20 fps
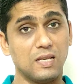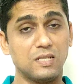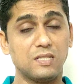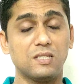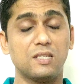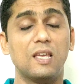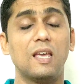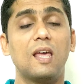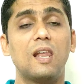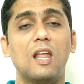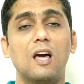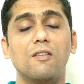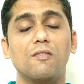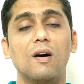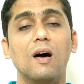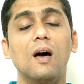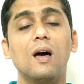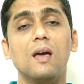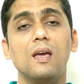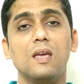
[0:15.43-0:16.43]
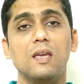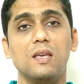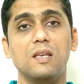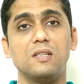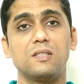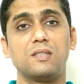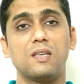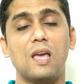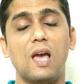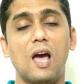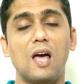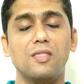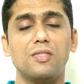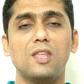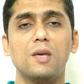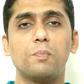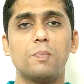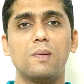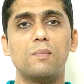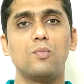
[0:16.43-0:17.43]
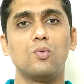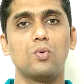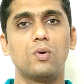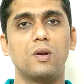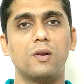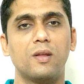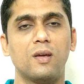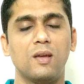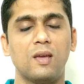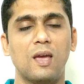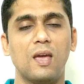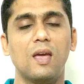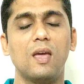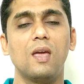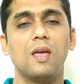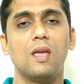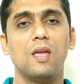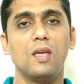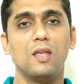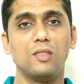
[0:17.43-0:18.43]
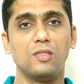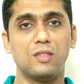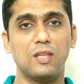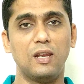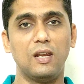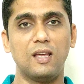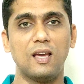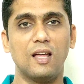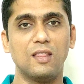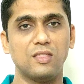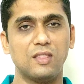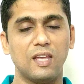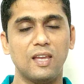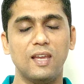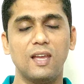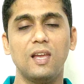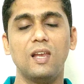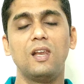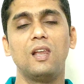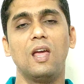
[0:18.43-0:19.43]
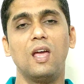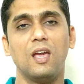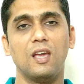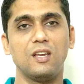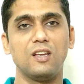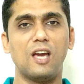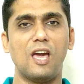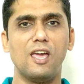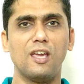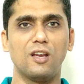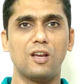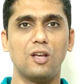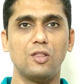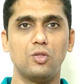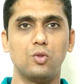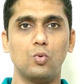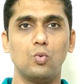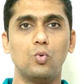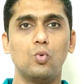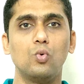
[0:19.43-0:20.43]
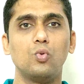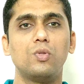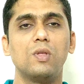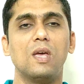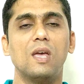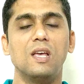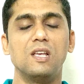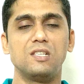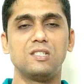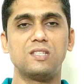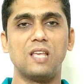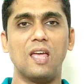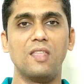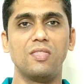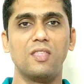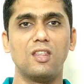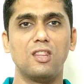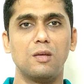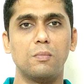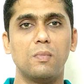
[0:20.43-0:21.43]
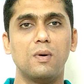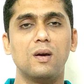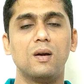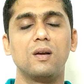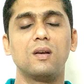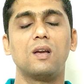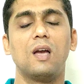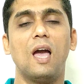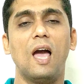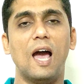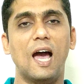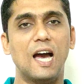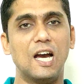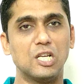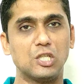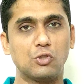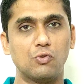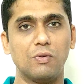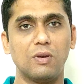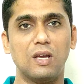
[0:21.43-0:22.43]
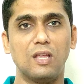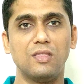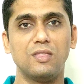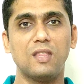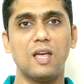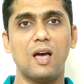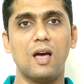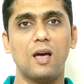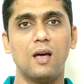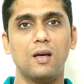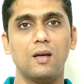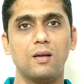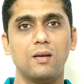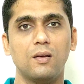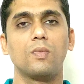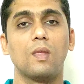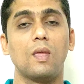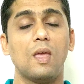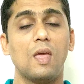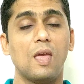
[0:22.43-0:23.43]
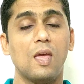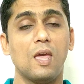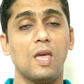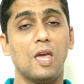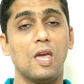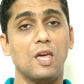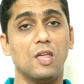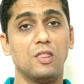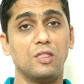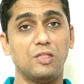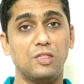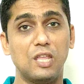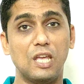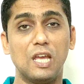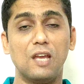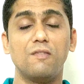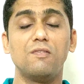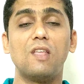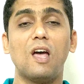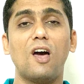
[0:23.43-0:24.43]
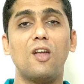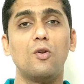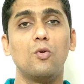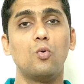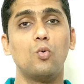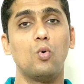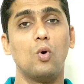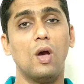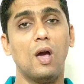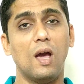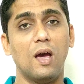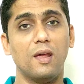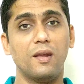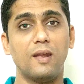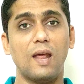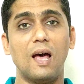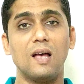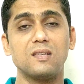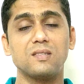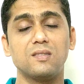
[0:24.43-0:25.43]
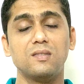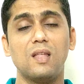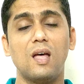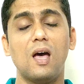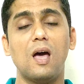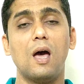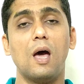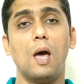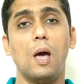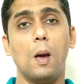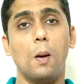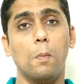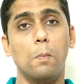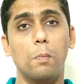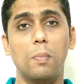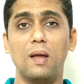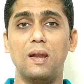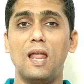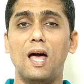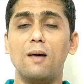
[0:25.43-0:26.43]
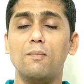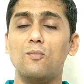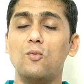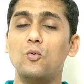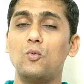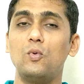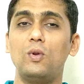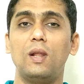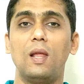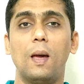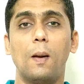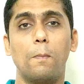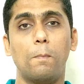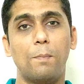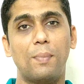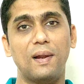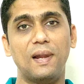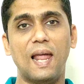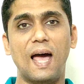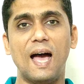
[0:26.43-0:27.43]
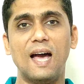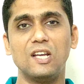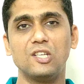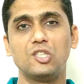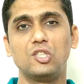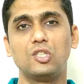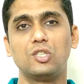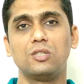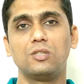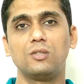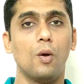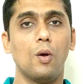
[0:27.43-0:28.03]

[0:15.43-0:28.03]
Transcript: इसके अलावा इसके अन्य प्रमुख घटक हैं तिल का तेल गाय का दूध सेंधा नमक अश्वगंधा देवदारू रासना बलामूल पलाश